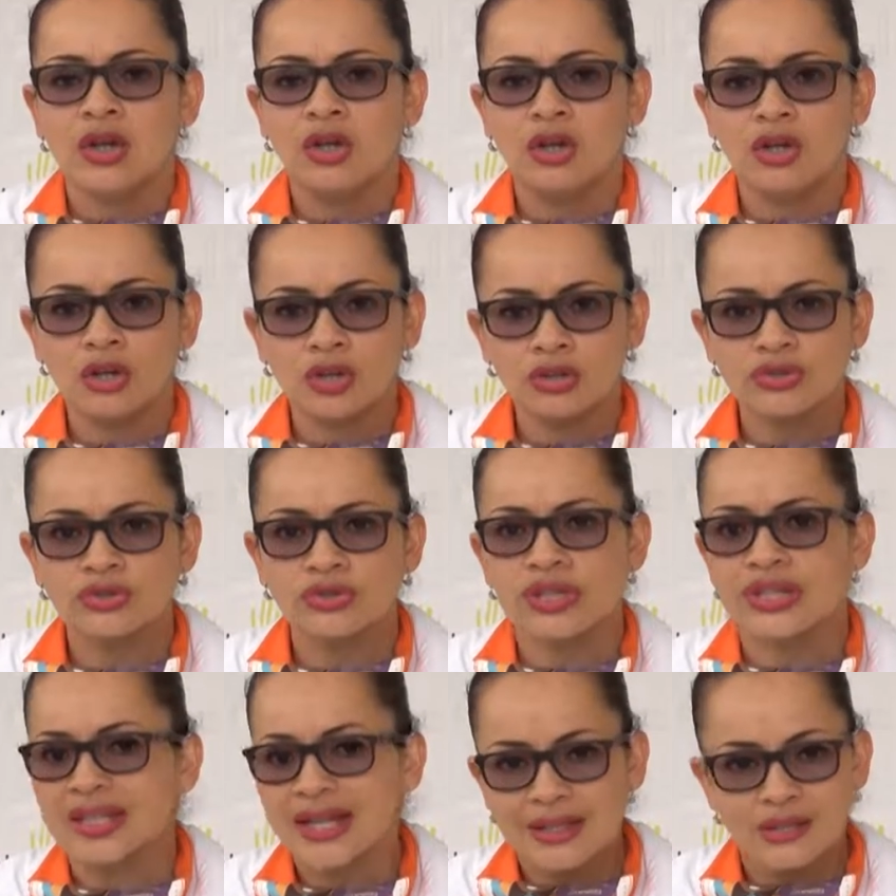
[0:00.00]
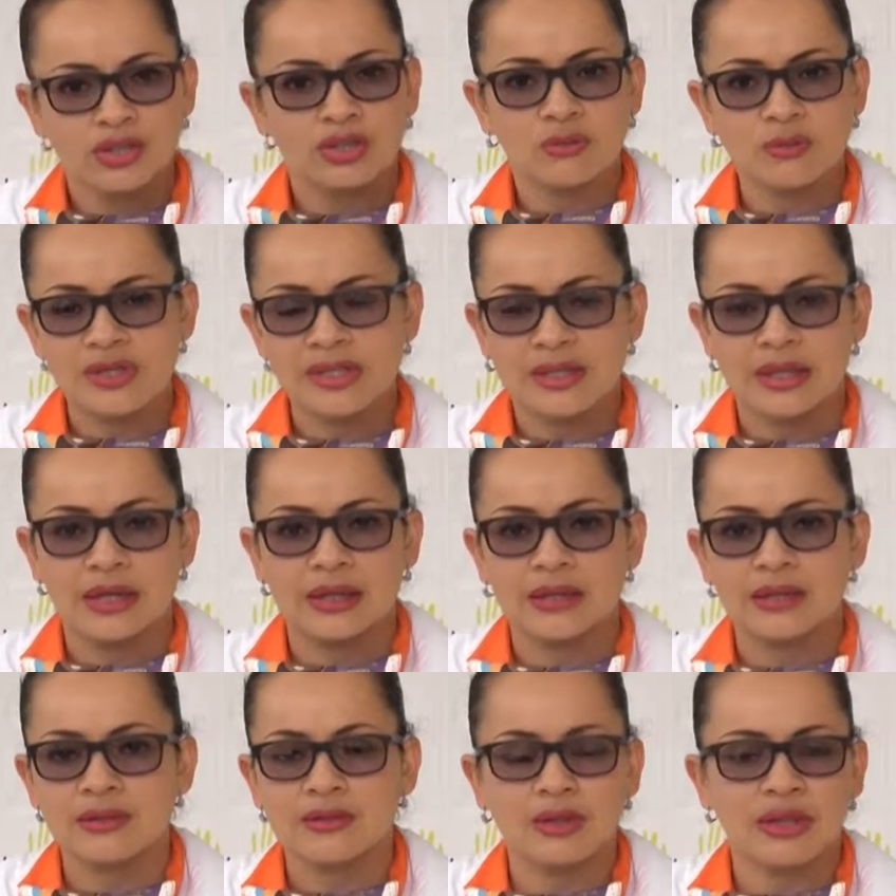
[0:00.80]
Los y las
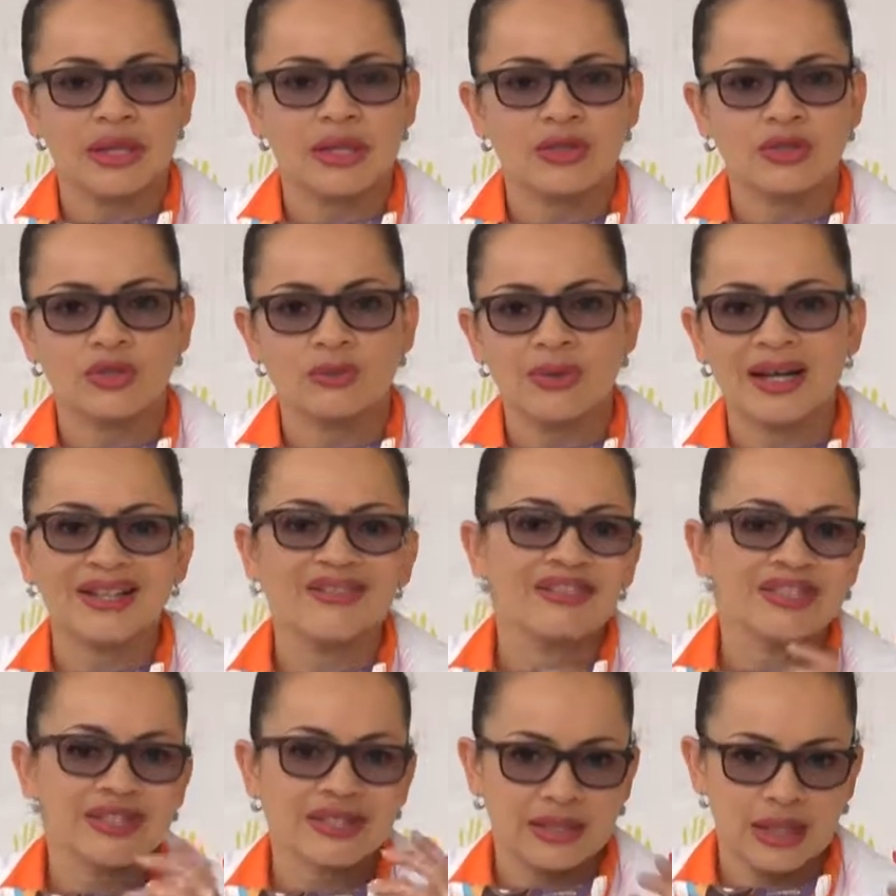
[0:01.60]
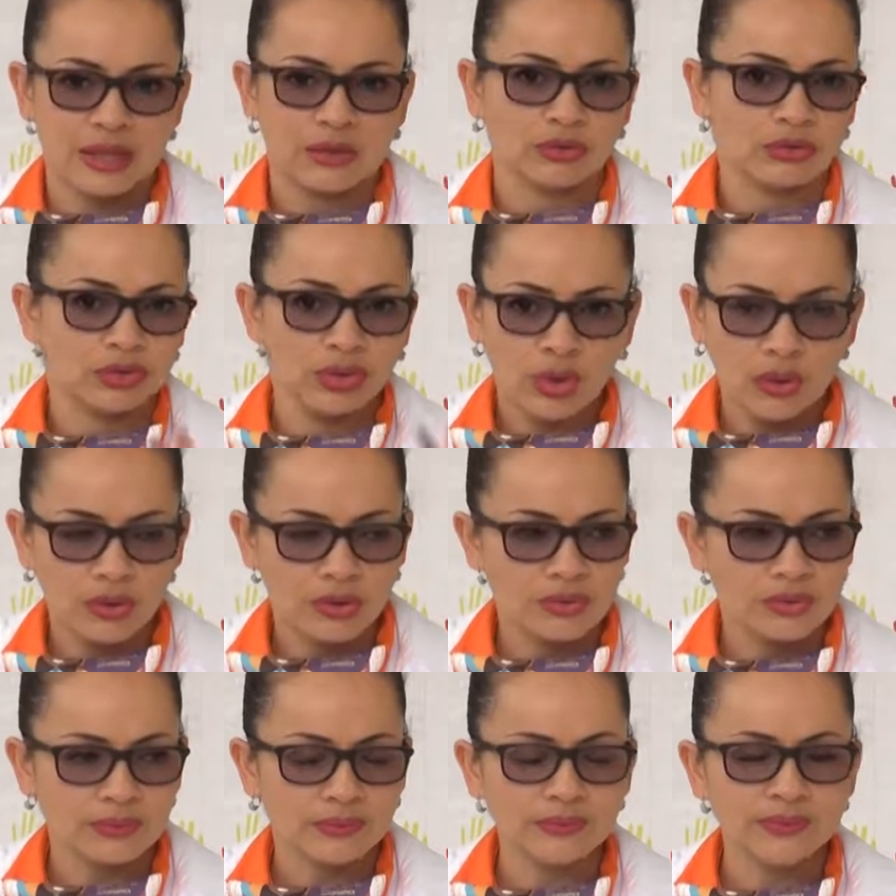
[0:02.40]
comisarias, ellos manifestaron
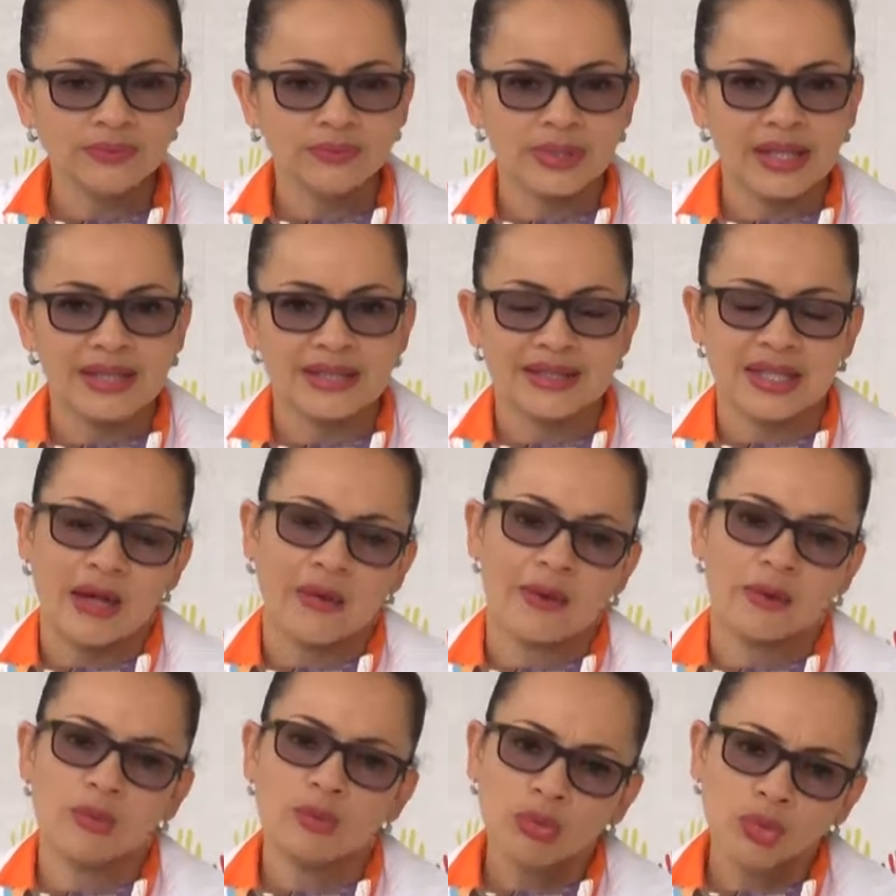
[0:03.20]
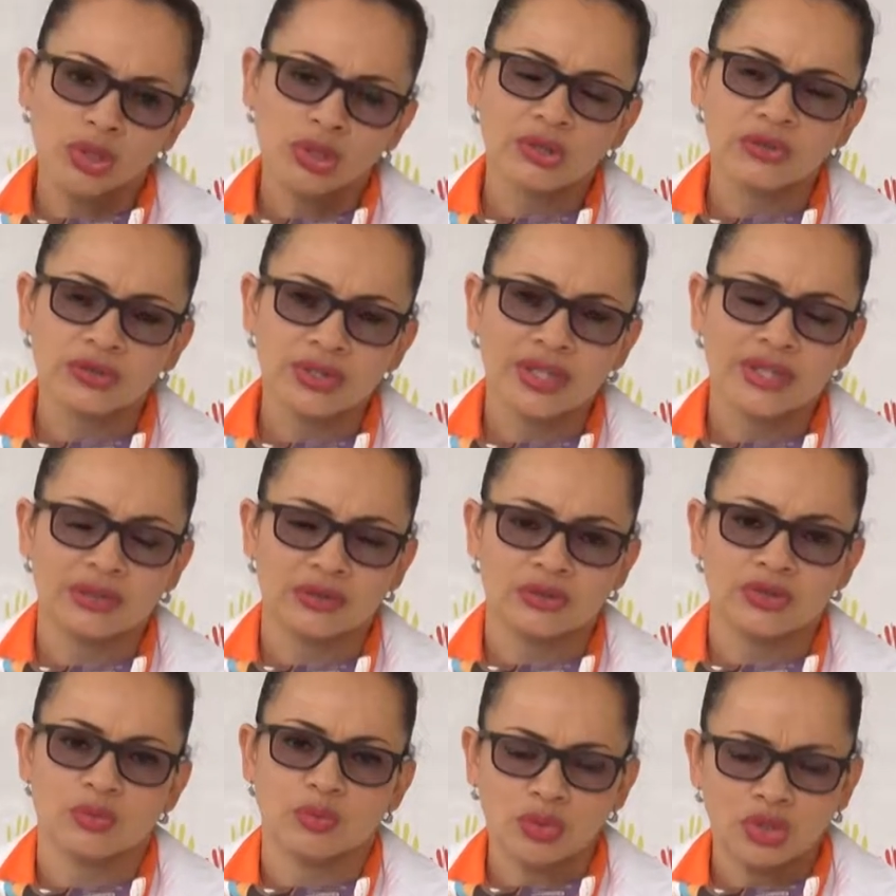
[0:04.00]
todos que estaban muy
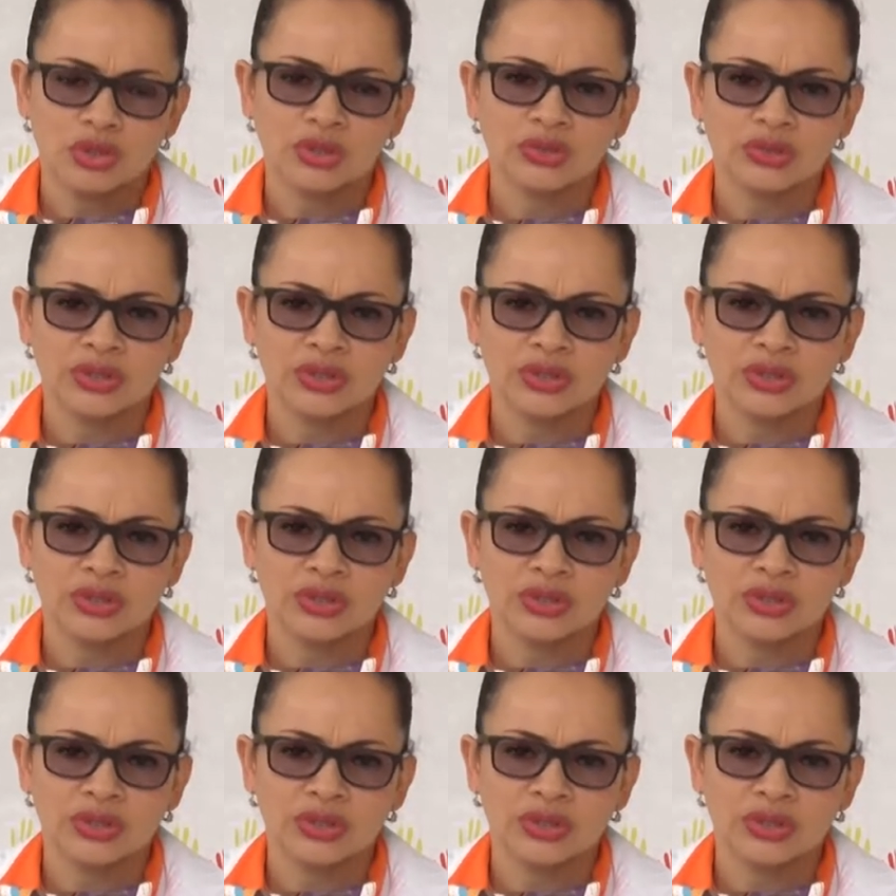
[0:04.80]
contentos y muy